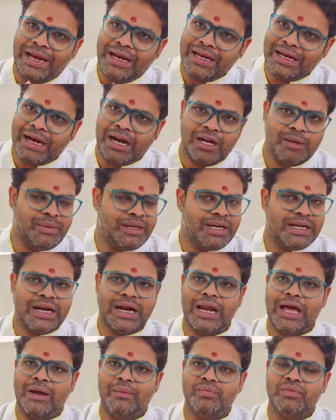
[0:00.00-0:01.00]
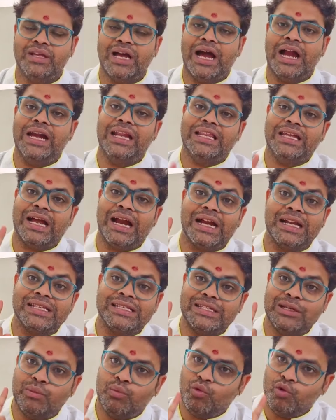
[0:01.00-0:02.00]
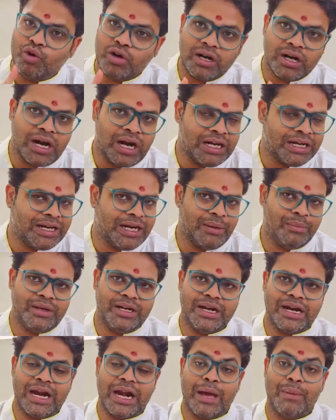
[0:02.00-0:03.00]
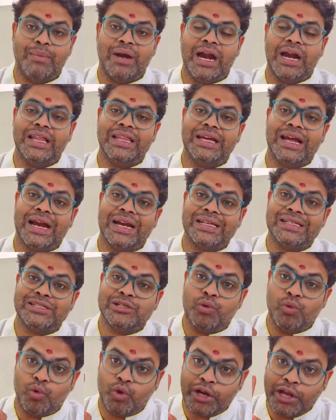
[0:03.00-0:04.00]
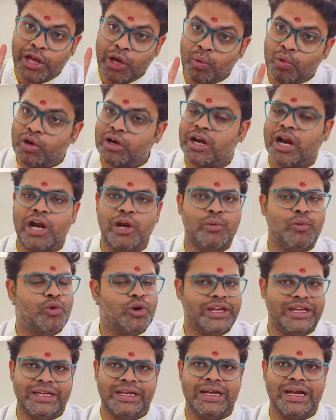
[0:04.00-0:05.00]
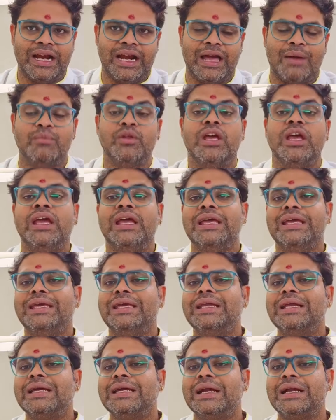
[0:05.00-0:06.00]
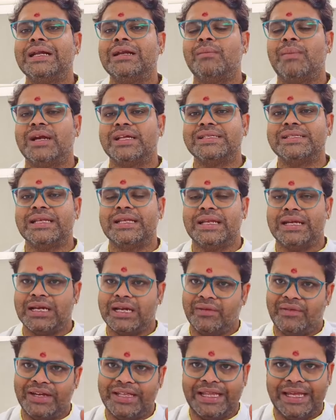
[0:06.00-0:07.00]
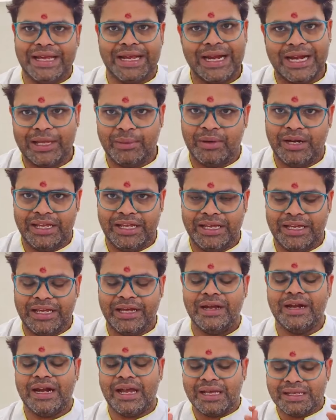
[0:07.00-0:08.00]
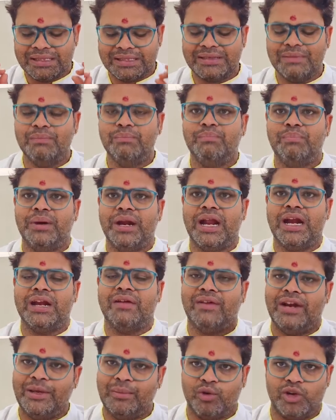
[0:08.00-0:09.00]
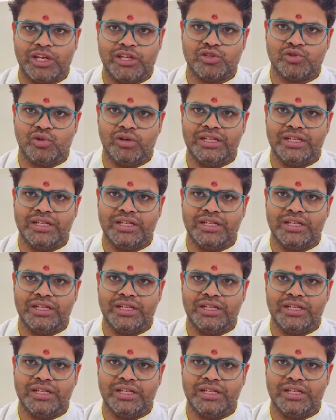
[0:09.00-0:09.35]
ஏழு நாளும் இருக்கலாம் அல்லது கடைசி மூன்று நாட்களும் இருக்கலாம் அல்லது கடைசி ஒரே ஒரு நாளும் கூட இருக்கலாம் இருக்கணும்னு மனசுல இருக்கிறவங்க இதை கடைபிடிங்க நான் சிம்பிளான வழிமுறையை